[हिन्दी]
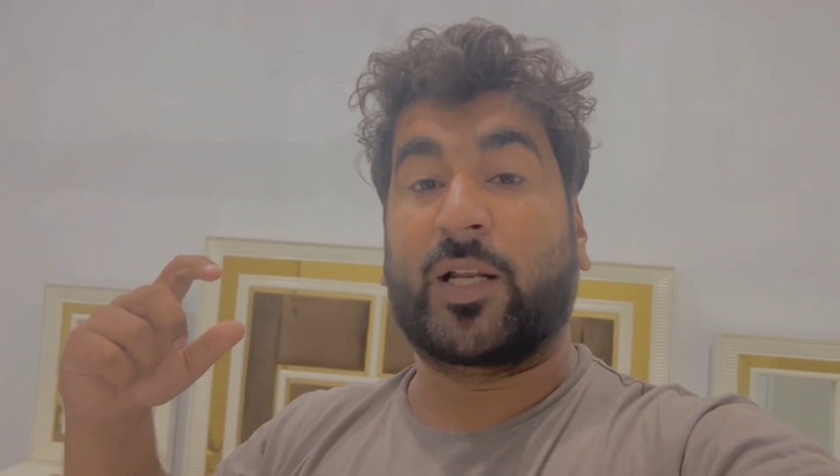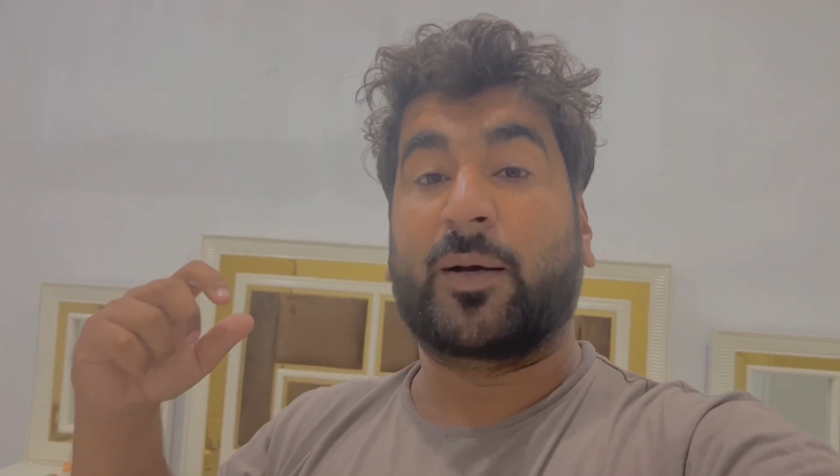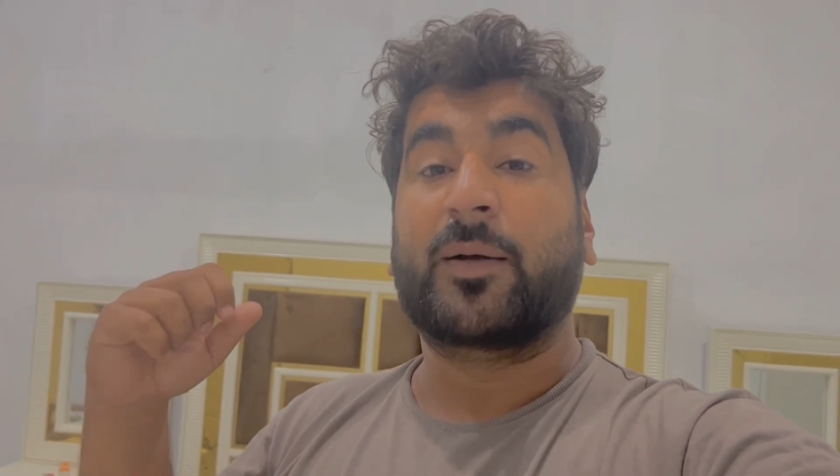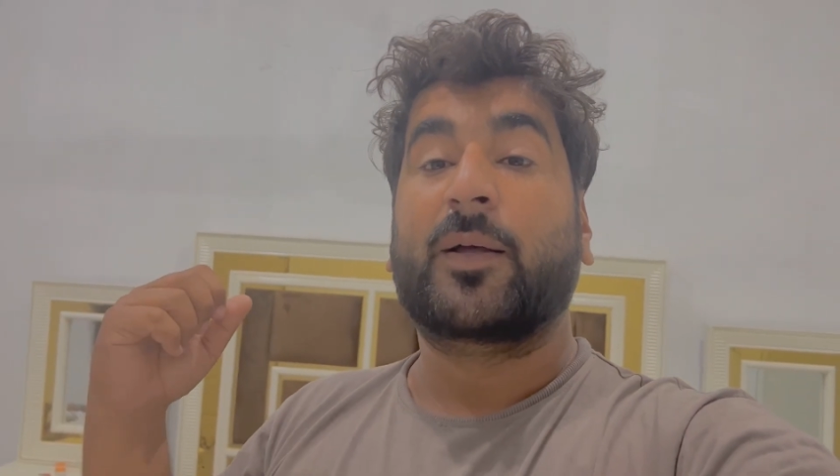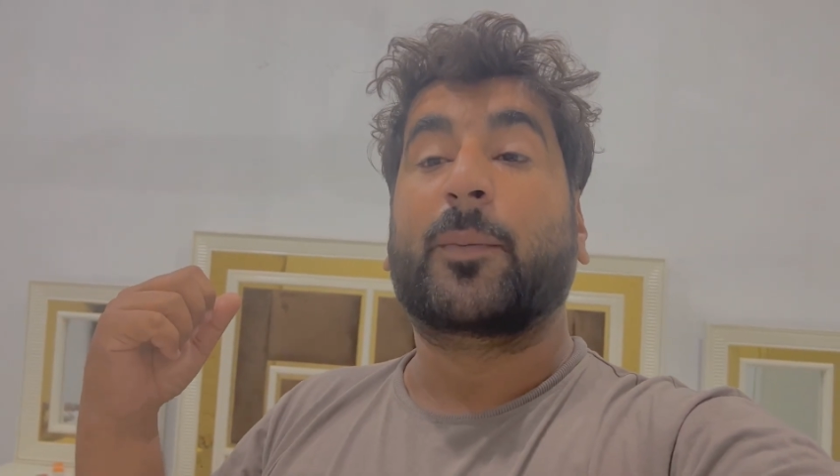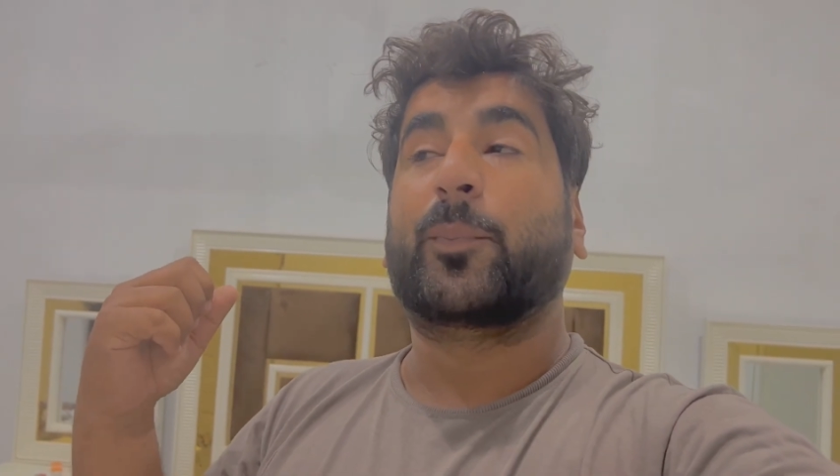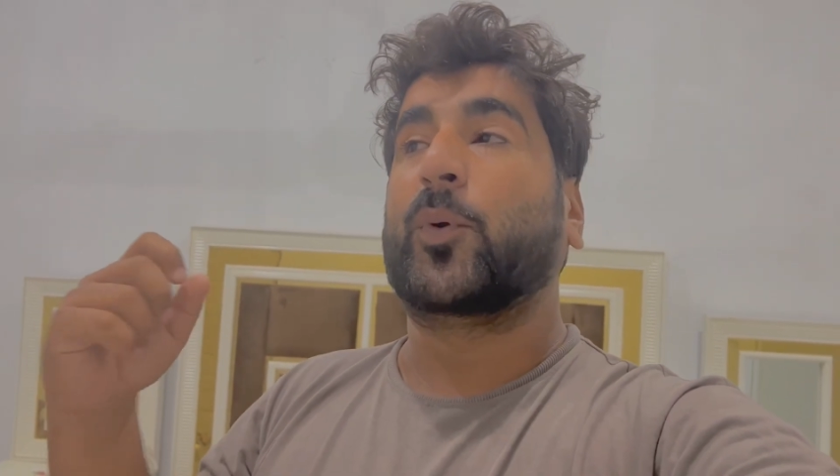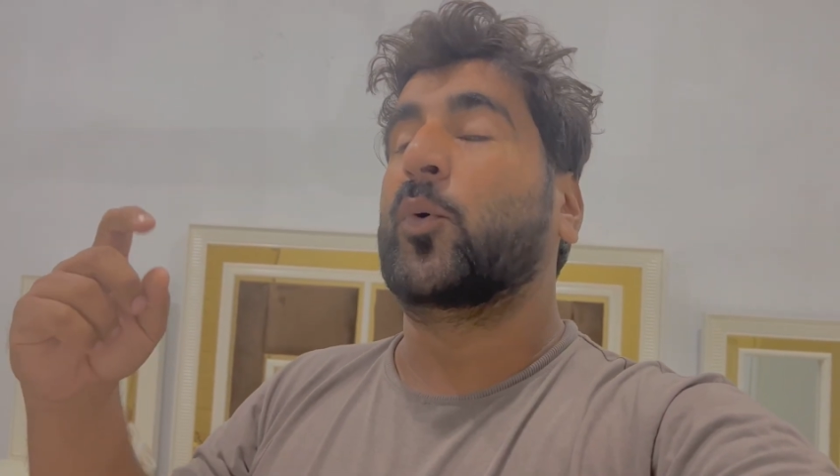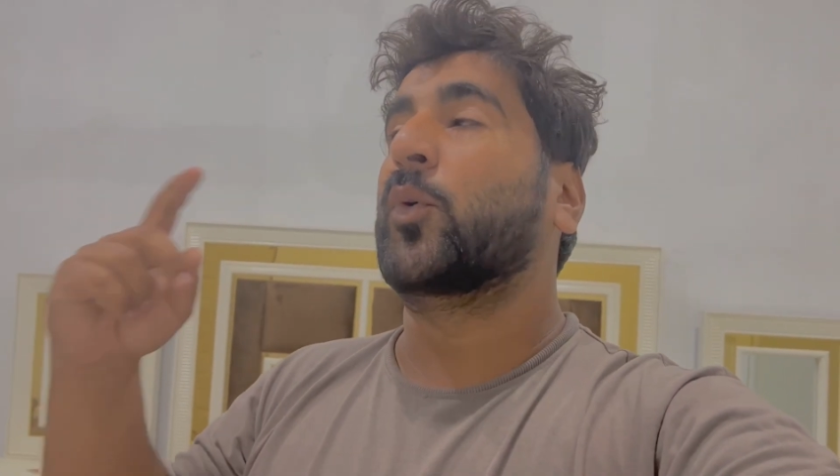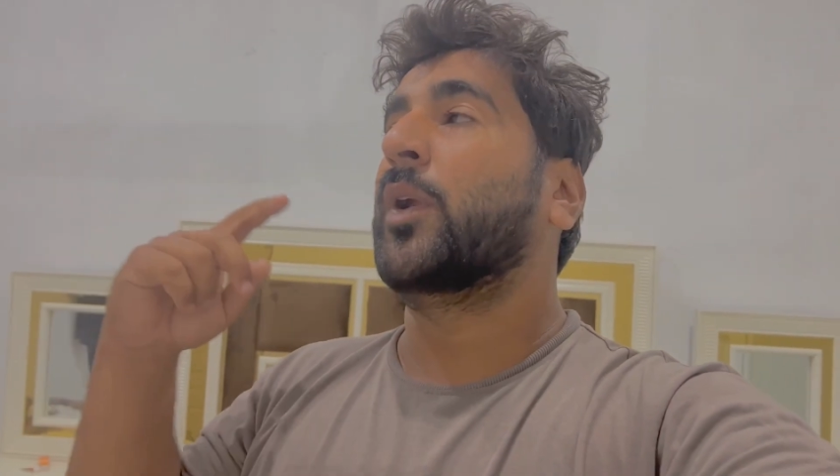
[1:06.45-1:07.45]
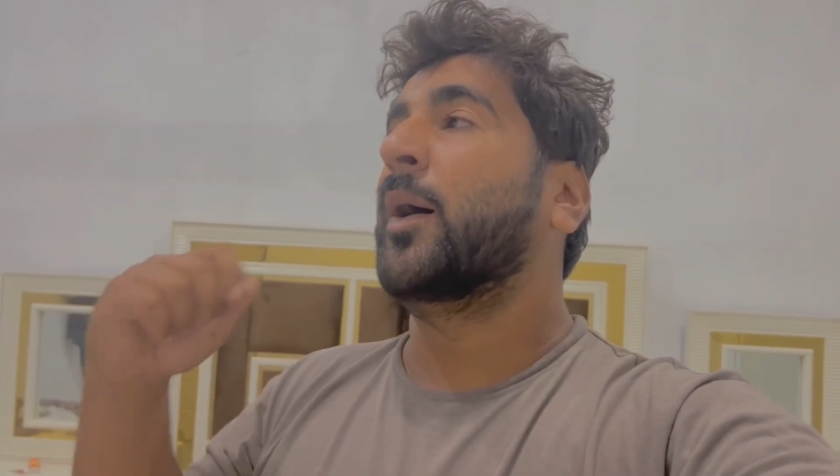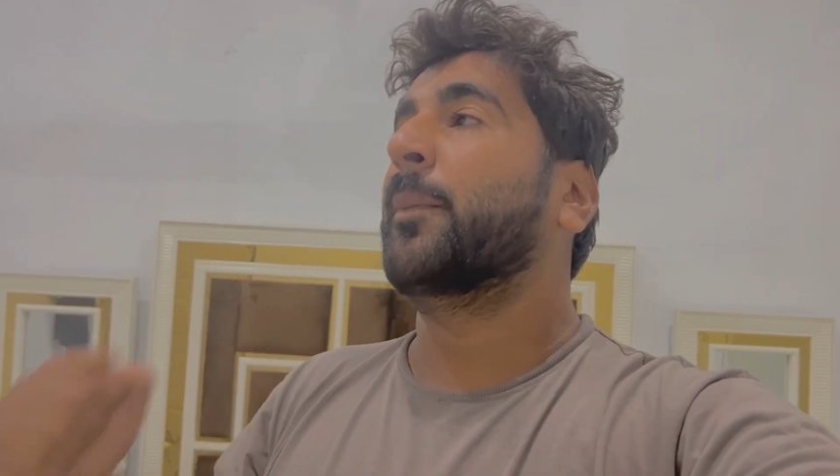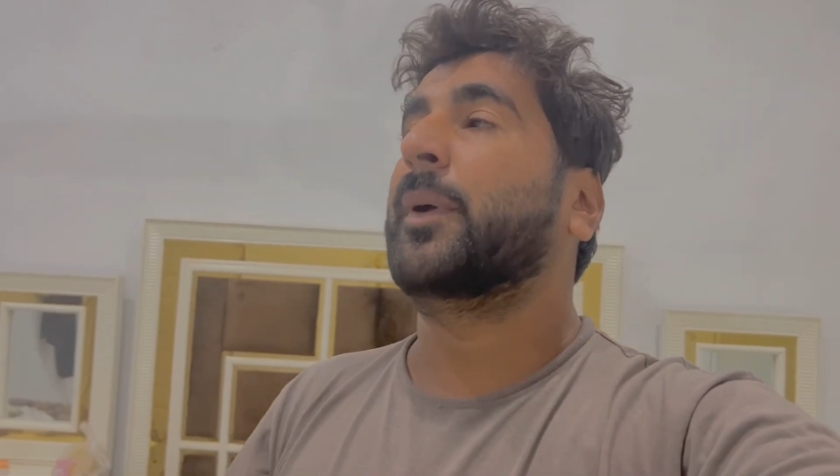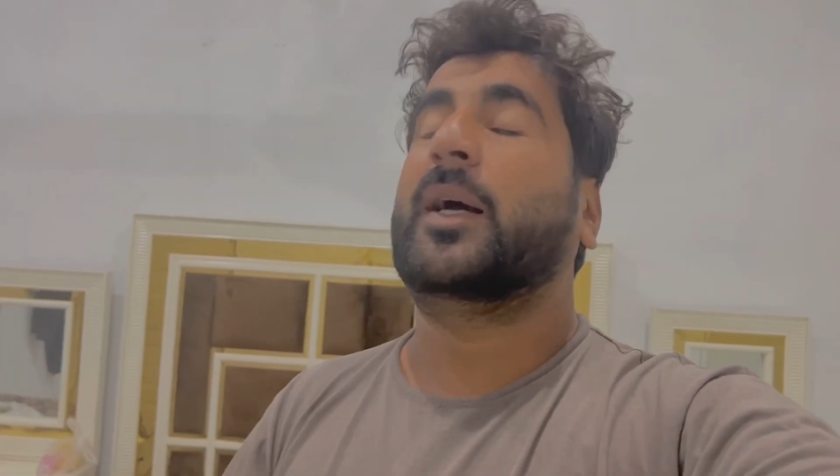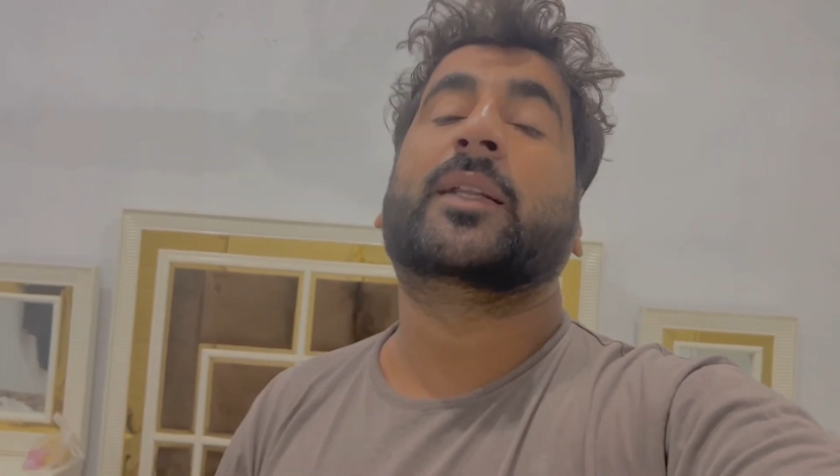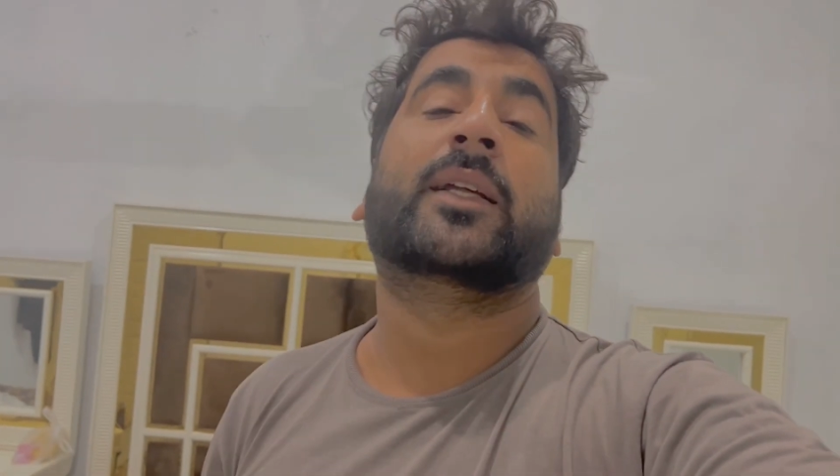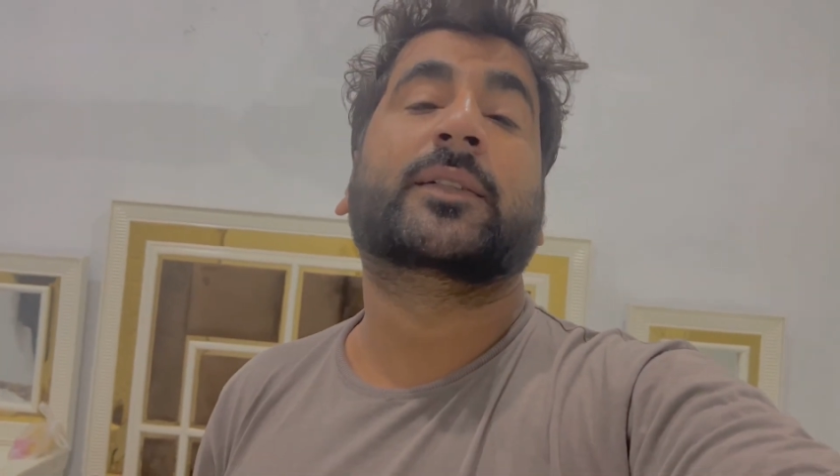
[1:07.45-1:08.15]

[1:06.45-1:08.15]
ना प्रोग्राम कर नहीं